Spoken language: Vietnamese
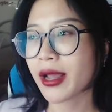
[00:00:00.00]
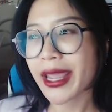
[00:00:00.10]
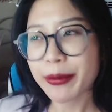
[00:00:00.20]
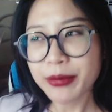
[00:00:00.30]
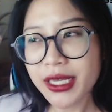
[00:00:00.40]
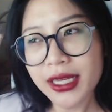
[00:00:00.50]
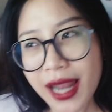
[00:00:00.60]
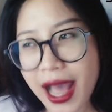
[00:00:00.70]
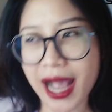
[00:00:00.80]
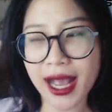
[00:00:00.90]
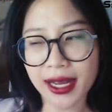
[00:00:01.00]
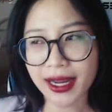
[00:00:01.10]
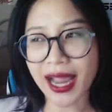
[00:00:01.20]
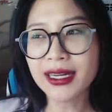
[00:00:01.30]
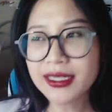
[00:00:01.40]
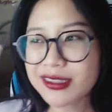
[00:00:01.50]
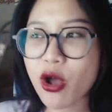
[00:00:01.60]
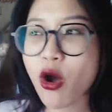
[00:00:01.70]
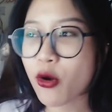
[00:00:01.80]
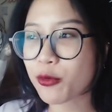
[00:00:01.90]
em nghĩ là cái lý
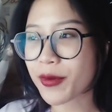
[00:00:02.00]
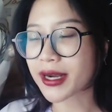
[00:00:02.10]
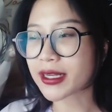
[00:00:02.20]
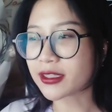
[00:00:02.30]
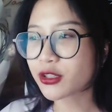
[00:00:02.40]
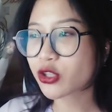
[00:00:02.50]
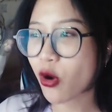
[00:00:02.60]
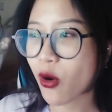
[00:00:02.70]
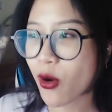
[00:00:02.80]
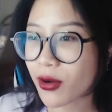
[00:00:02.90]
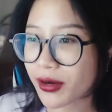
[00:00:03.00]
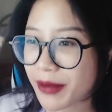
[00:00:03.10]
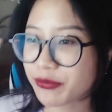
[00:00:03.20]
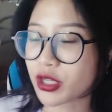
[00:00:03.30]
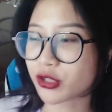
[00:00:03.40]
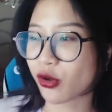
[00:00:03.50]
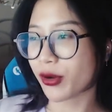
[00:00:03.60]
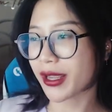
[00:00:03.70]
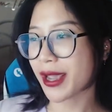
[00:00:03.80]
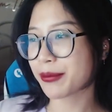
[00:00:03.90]
do mà khiến cho năm vừa rồi
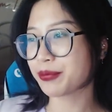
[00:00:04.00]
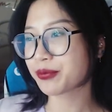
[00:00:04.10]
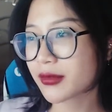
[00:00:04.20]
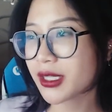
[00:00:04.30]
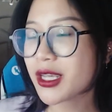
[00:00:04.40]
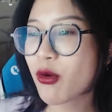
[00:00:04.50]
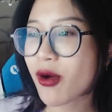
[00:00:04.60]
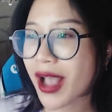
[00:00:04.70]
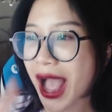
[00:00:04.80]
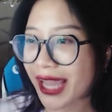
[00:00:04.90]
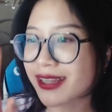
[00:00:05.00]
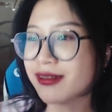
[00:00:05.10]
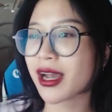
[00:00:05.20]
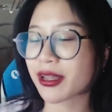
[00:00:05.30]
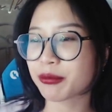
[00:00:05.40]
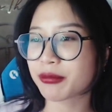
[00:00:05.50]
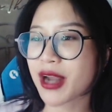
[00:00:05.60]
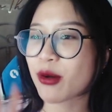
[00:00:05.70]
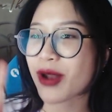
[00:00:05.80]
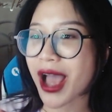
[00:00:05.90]
em yêu hai người
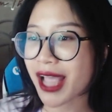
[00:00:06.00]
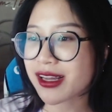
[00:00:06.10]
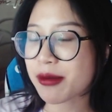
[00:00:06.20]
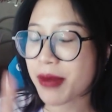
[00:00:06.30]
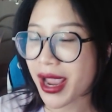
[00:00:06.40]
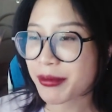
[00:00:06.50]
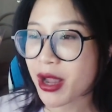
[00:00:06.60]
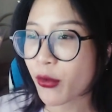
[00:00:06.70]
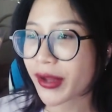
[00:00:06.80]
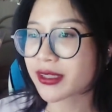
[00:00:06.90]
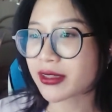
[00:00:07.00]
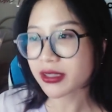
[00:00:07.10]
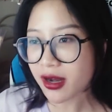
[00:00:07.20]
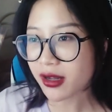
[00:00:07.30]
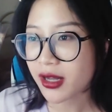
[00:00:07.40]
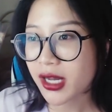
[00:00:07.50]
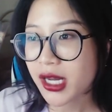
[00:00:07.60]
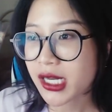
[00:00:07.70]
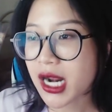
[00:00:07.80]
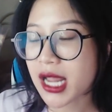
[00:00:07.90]
đều là hai người mà em đã quen từ trước
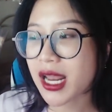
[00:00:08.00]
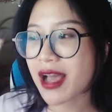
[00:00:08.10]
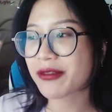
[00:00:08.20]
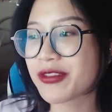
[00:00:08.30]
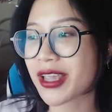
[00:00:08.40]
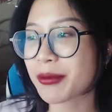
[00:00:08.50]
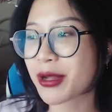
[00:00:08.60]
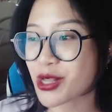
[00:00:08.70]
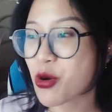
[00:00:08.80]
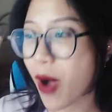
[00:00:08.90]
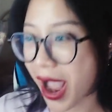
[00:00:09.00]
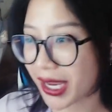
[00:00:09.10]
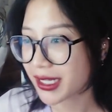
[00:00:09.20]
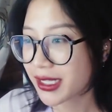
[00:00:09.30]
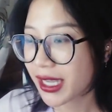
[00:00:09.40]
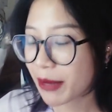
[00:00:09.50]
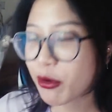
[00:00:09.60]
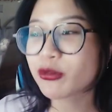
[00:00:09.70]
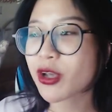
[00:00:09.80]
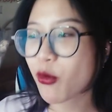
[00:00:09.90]
đấy là vì em ra ngoài em
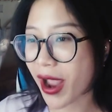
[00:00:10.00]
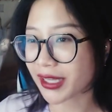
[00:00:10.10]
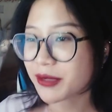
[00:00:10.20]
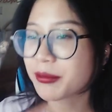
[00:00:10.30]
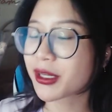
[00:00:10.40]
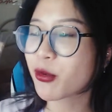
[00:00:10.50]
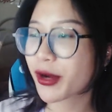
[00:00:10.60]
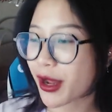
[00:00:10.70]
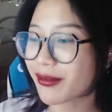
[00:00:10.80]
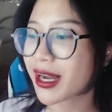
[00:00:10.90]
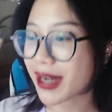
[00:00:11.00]
không ra ngoài chứ mình không nói với hàng